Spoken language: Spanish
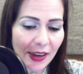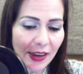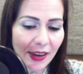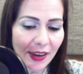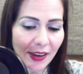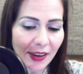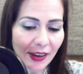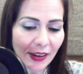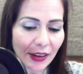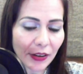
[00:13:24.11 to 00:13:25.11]
Eh,
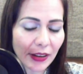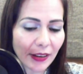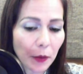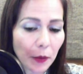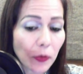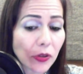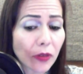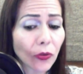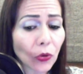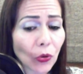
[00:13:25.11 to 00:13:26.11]
creo que tienes mucho
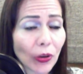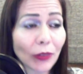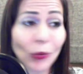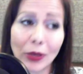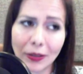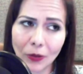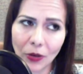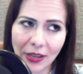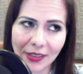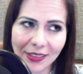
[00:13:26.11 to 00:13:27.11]
futuro en tus
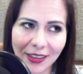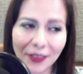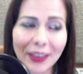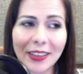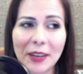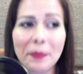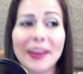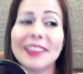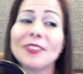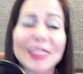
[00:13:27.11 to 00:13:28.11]
historias, creo que tienes
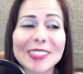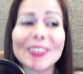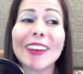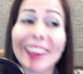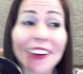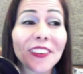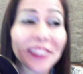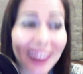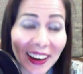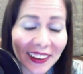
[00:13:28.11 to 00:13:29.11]
más de una historia que
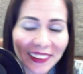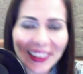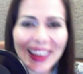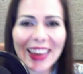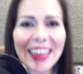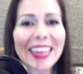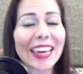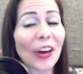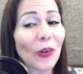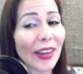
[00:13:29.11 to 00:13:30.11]
contar y que
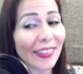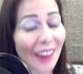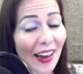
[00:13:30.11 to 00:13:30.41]
conectar.